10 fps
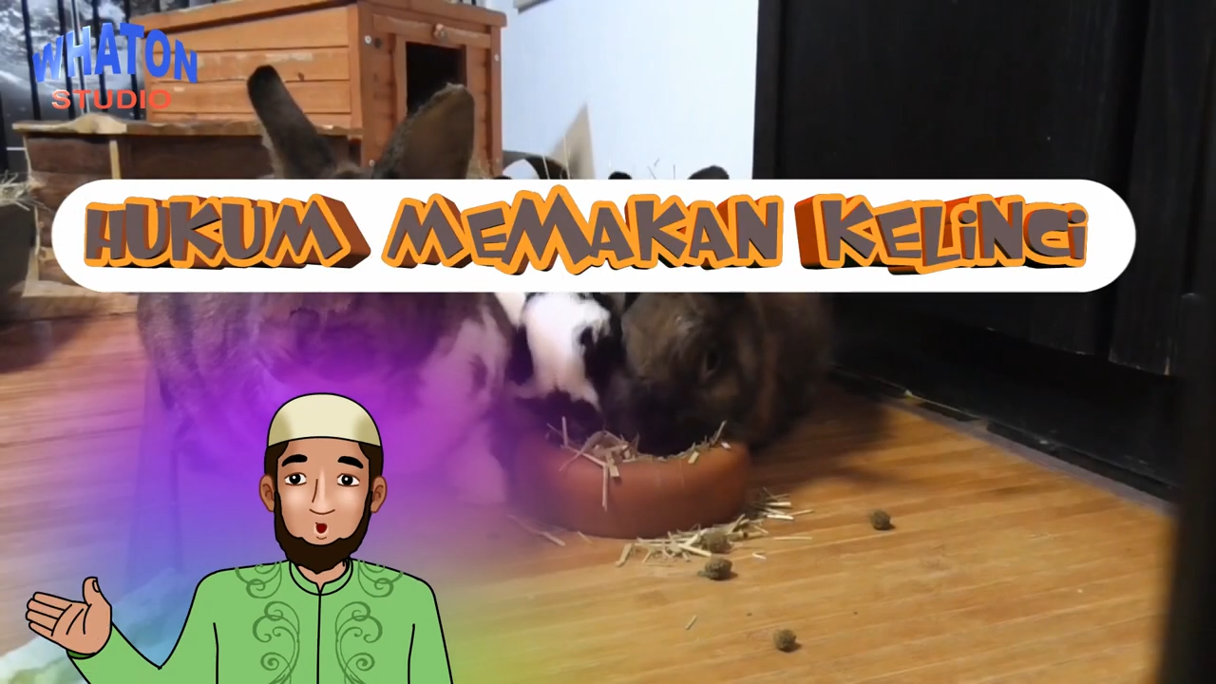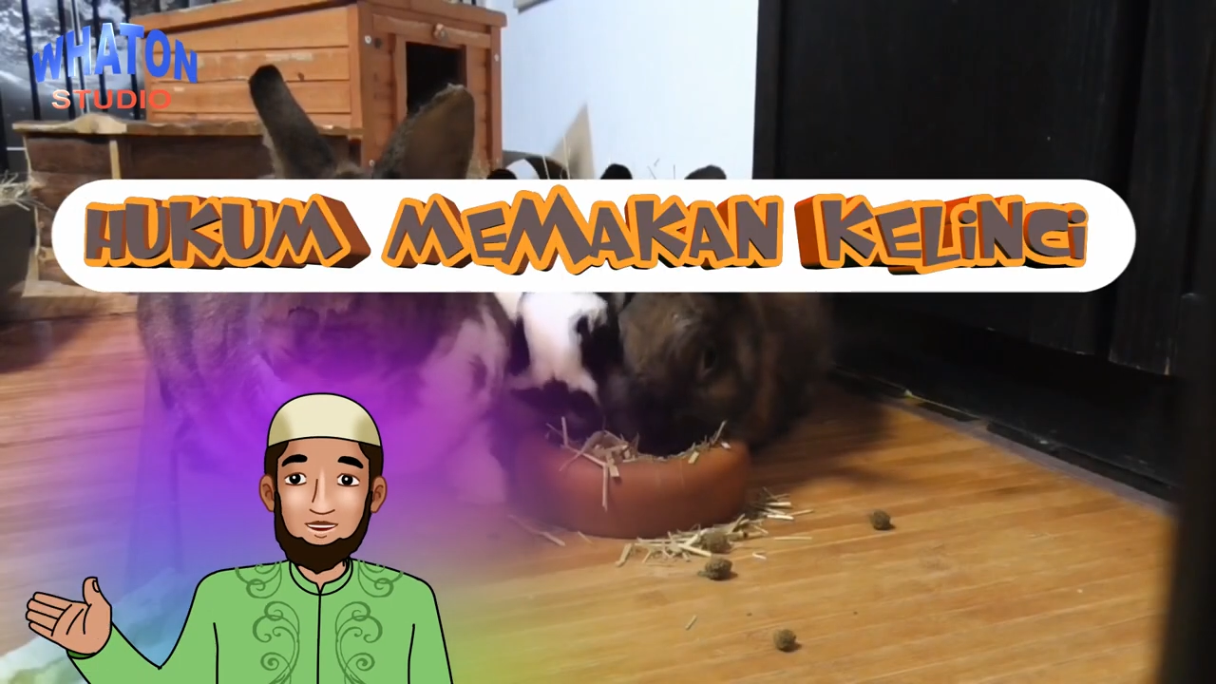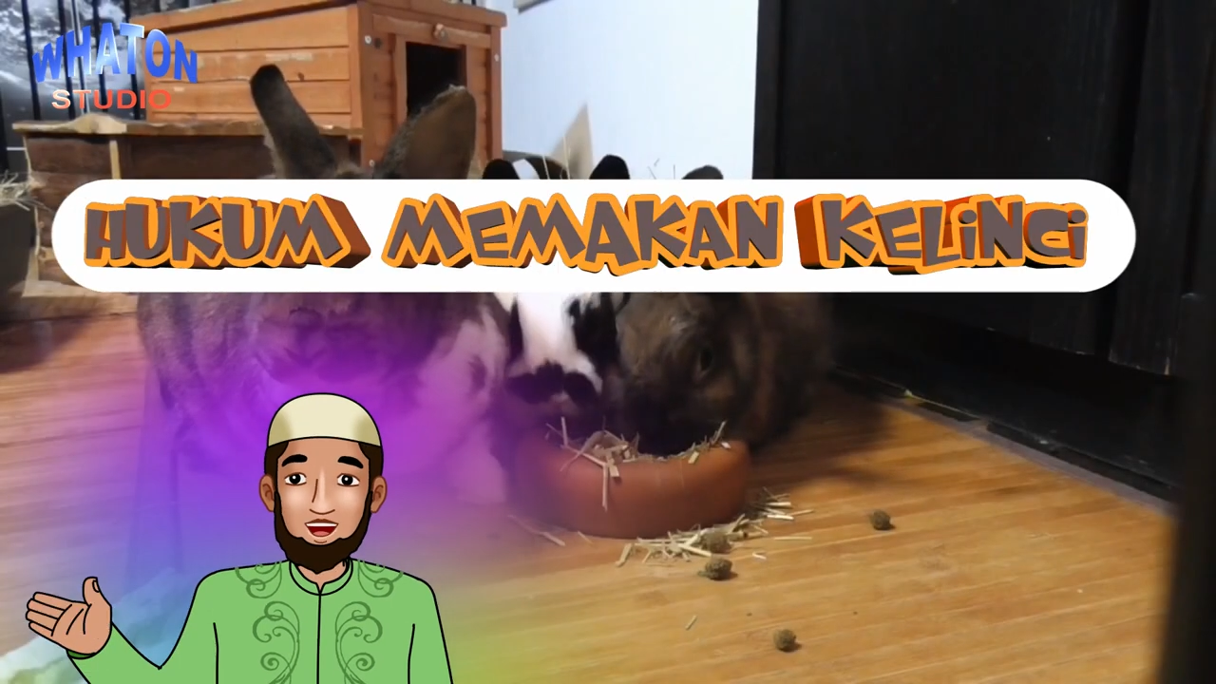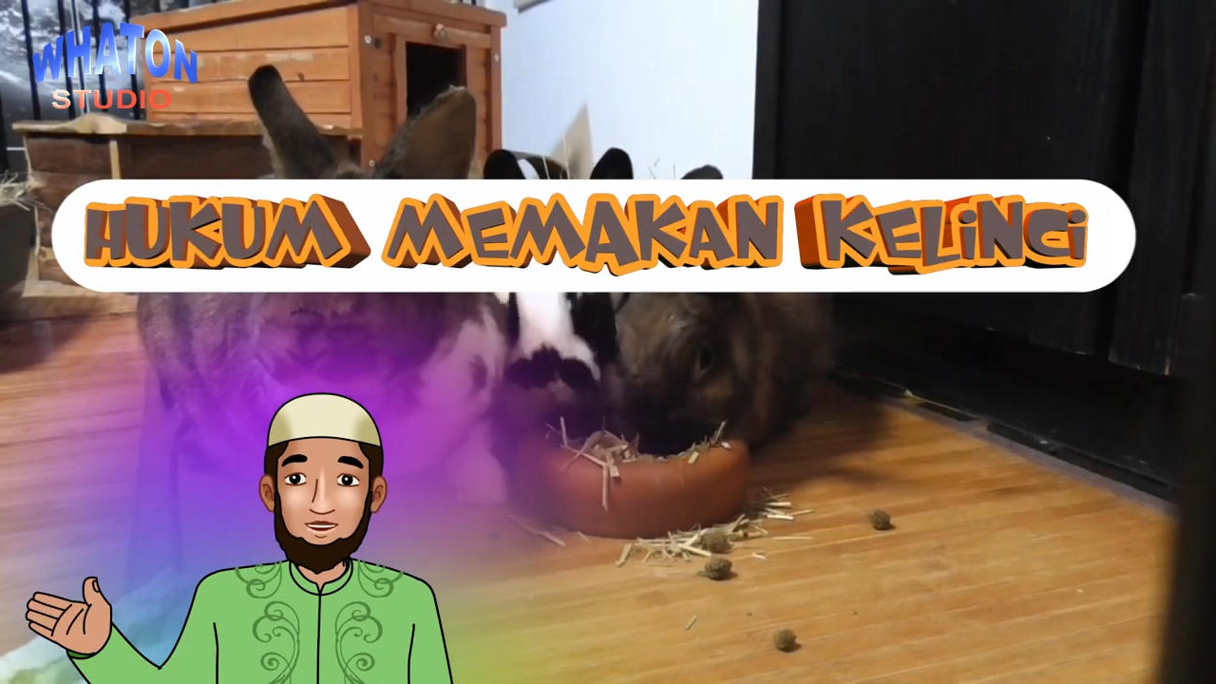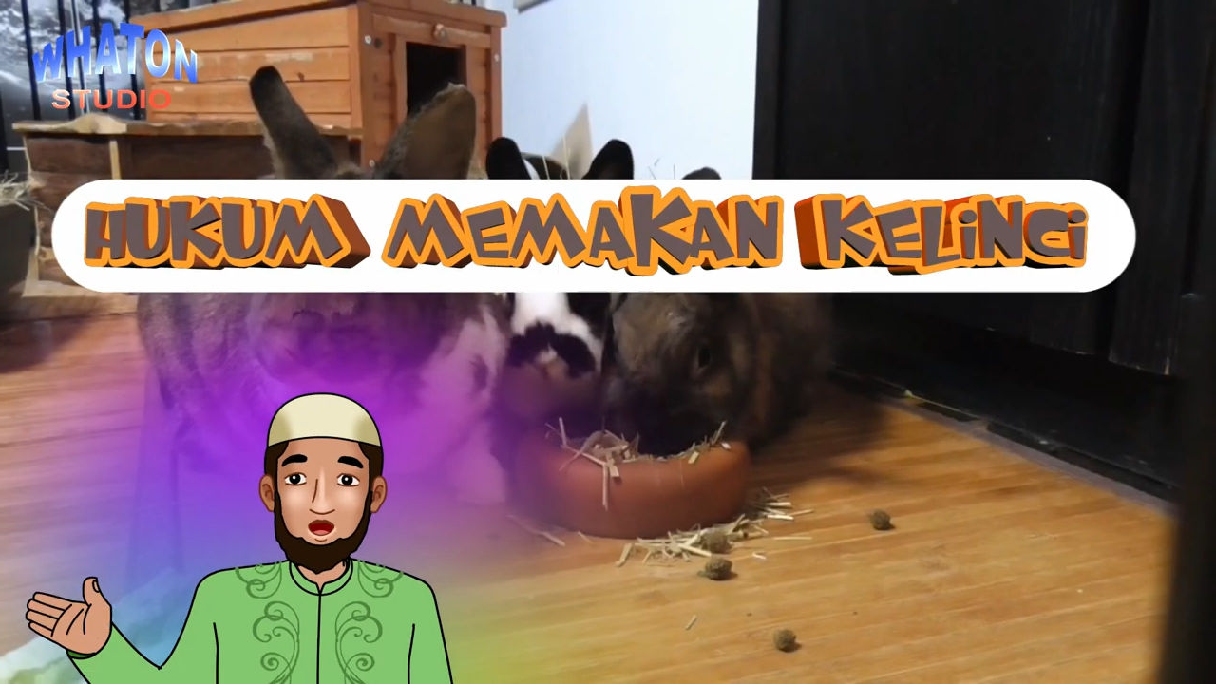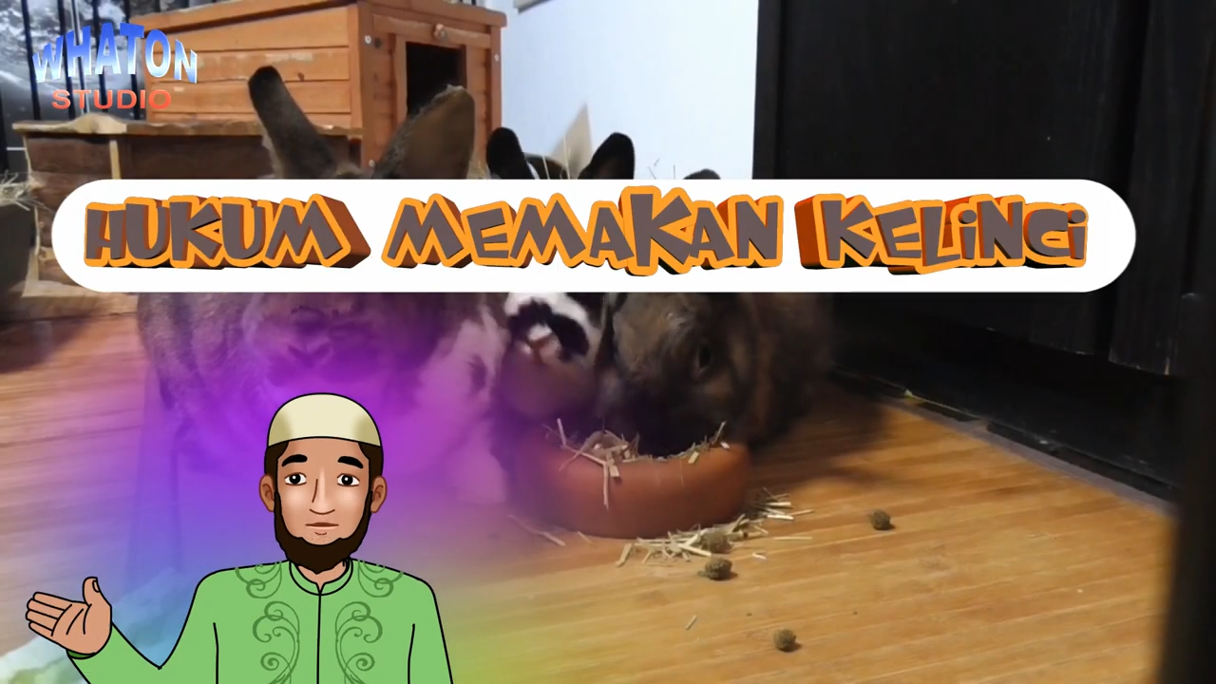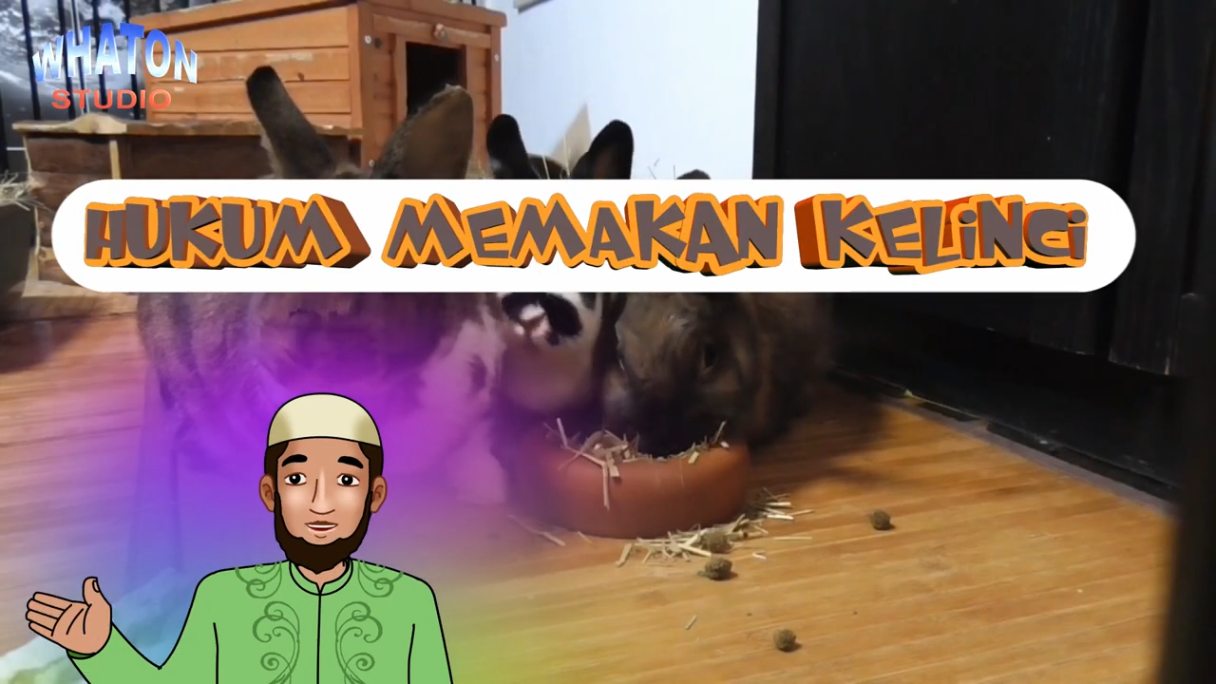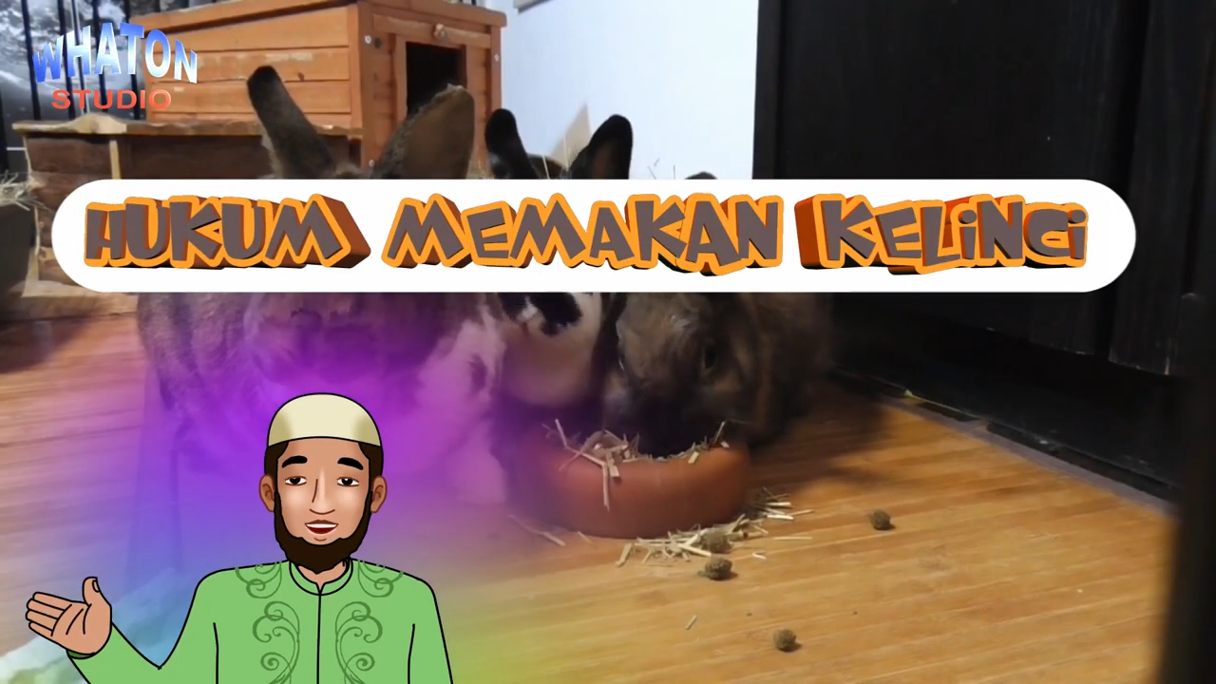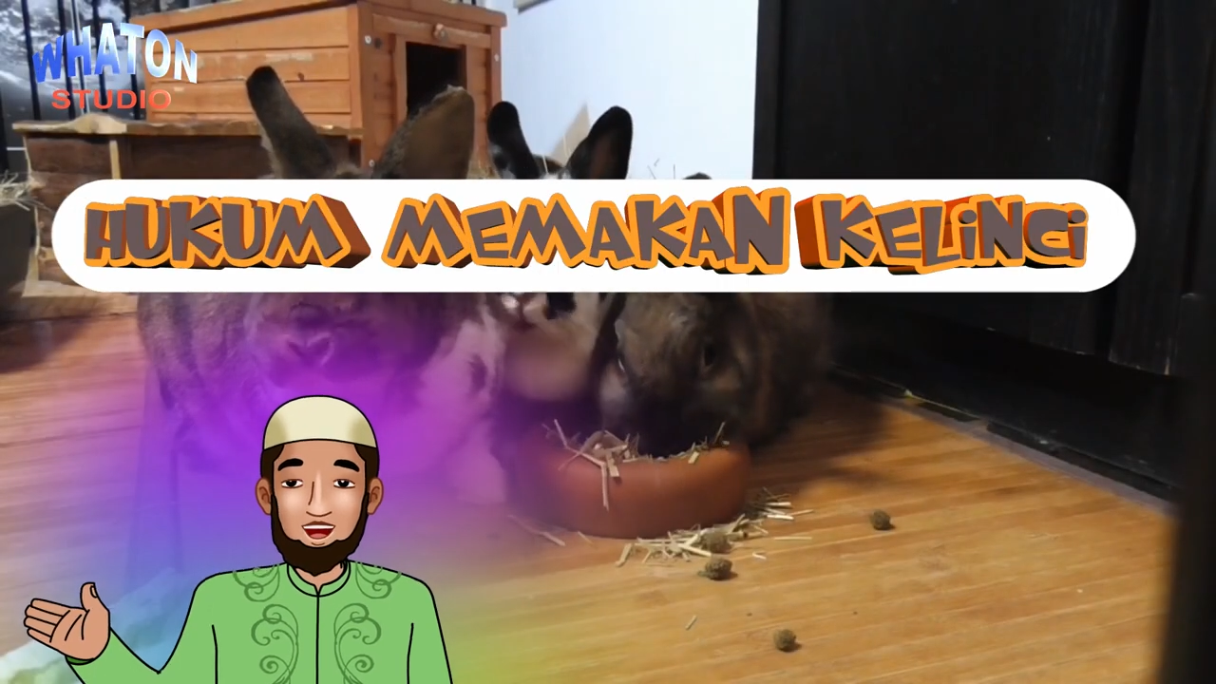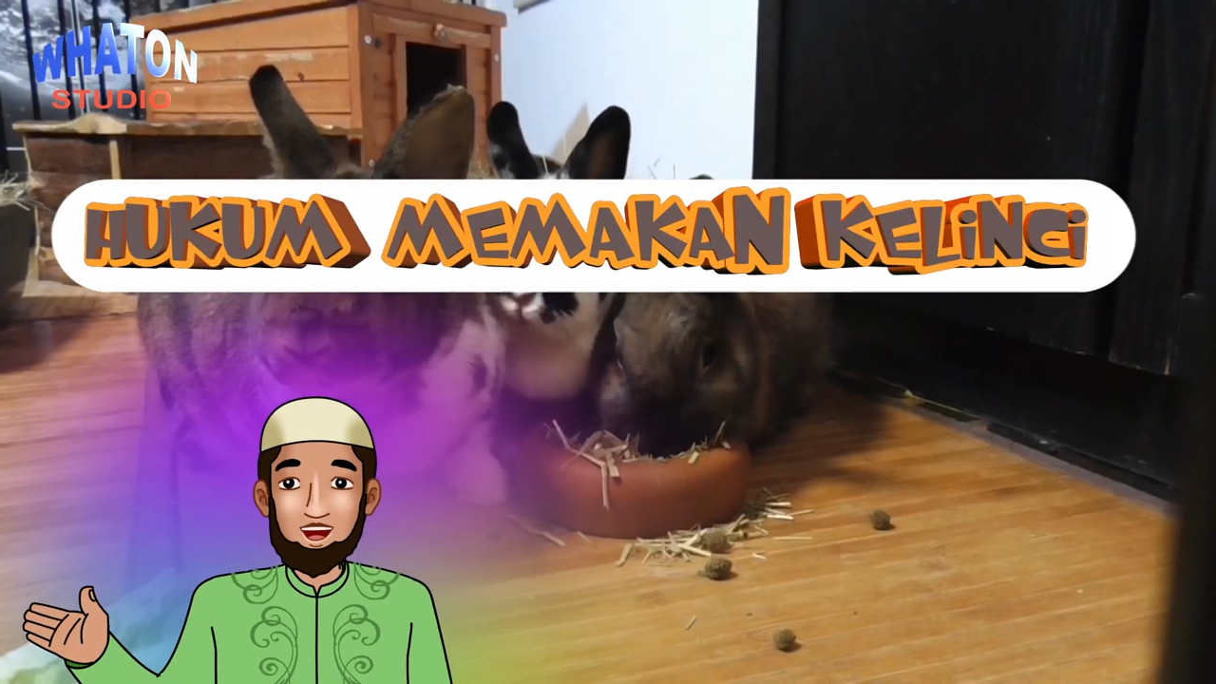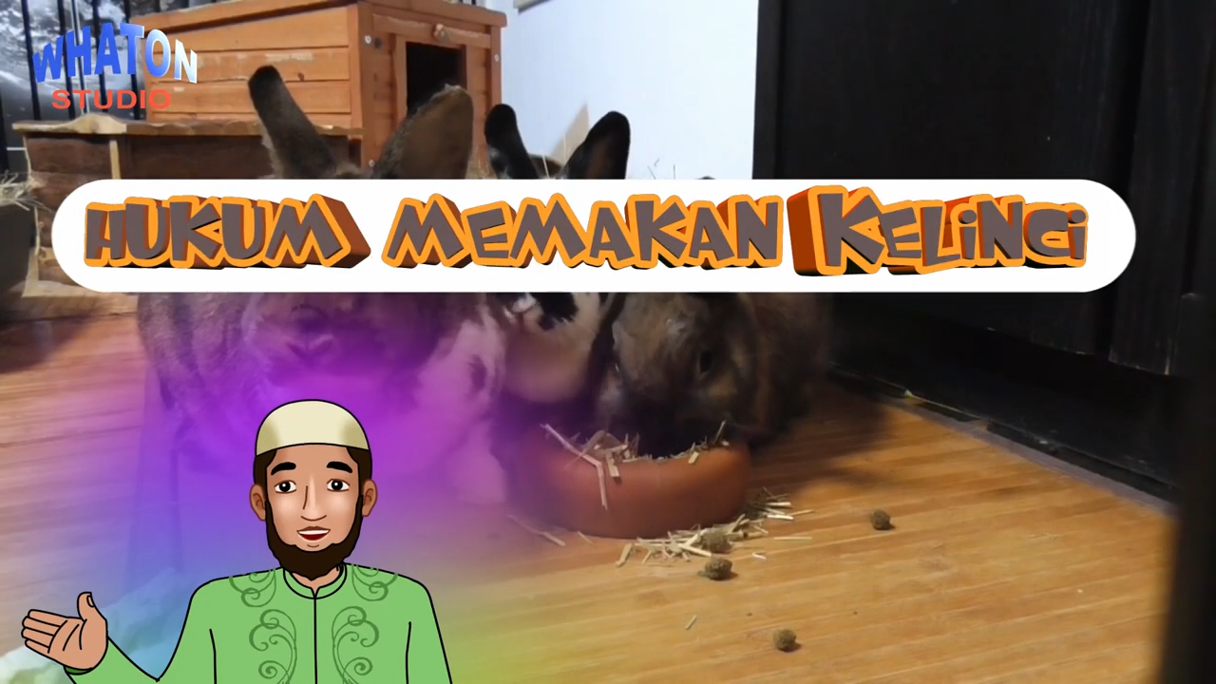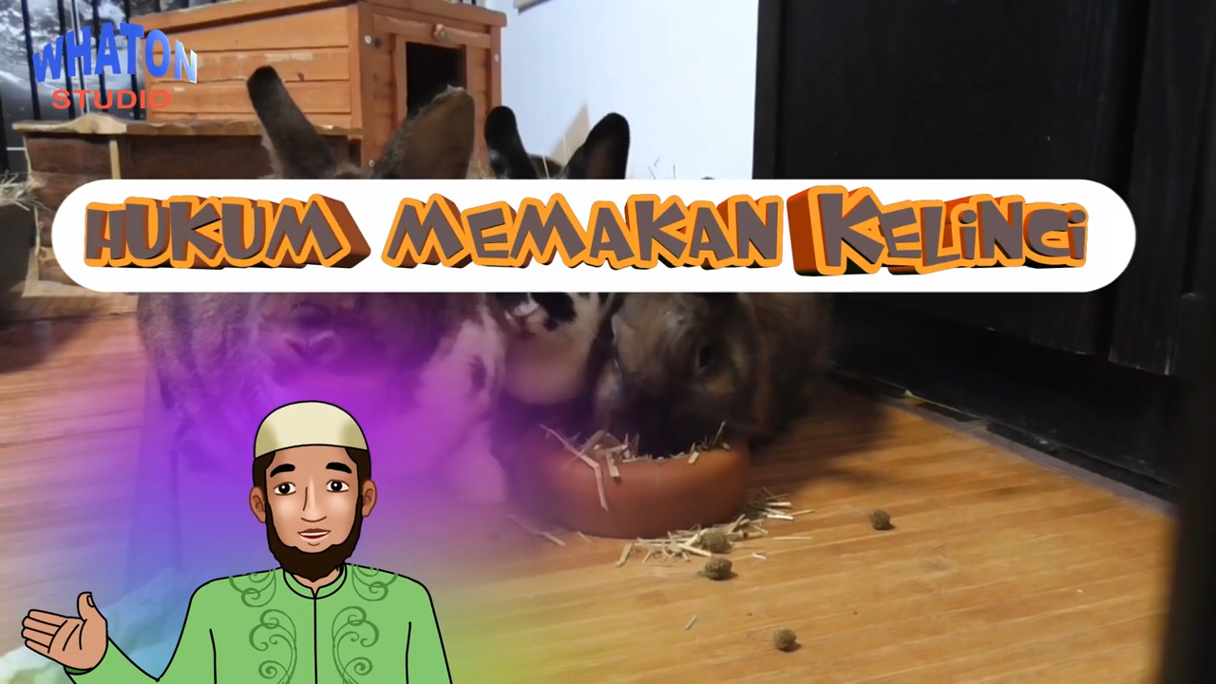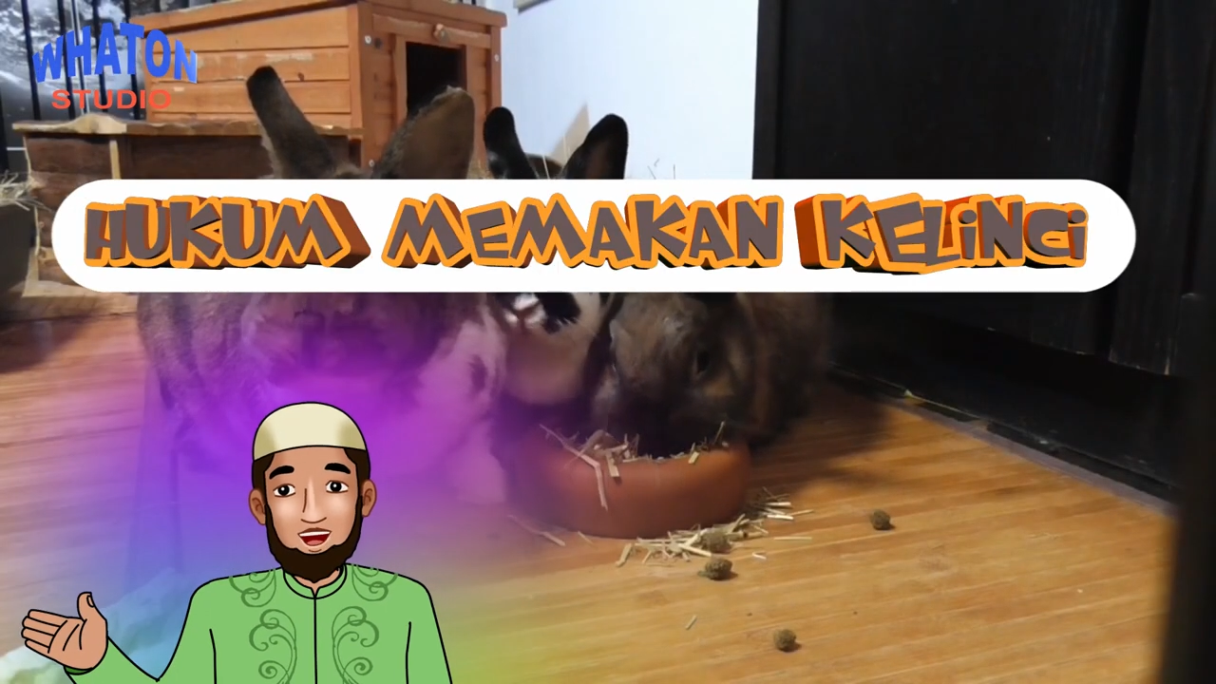ala rasulillah,